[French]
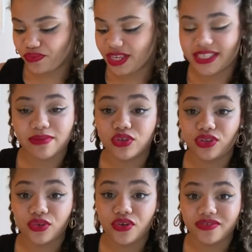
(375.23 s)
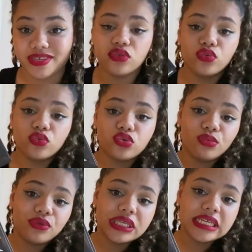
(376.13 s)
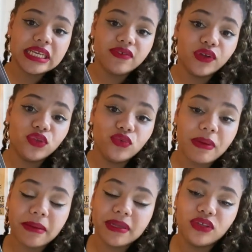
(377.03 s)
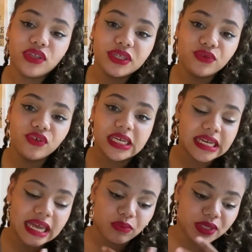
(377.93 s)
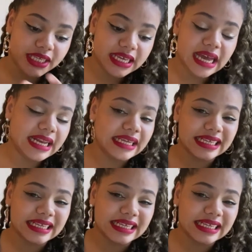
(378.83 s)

ça me donne trop envie. Donc ce petit livre nous permet de découvrir la Wicca, les